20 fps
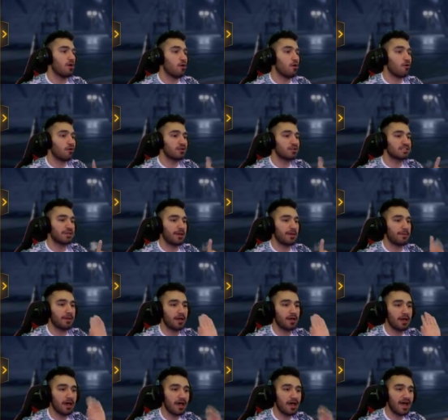اوكي شباب
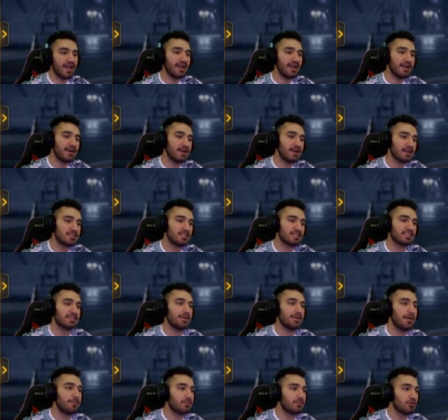هاي الرقصه
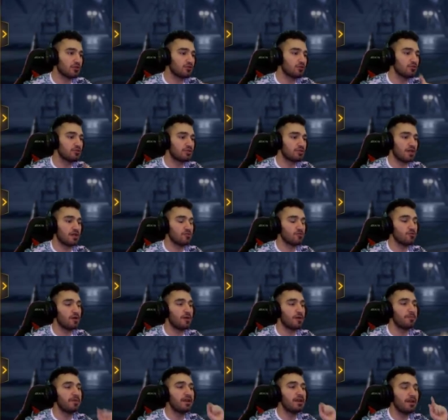شباب تقدرون
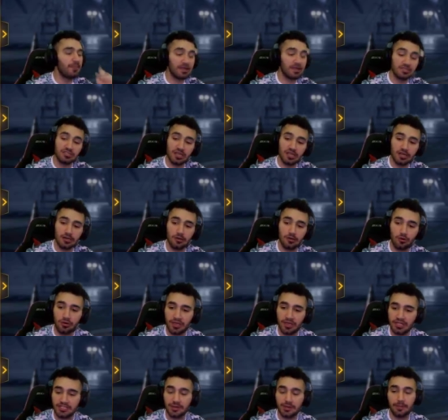تاخذوها من المتجر
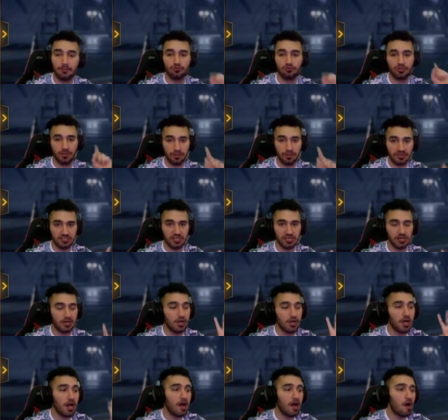اوكي شباب موجوده المتجر
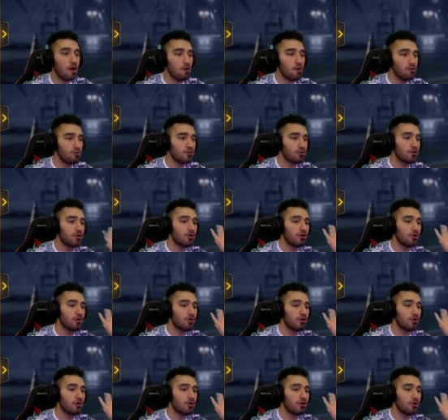او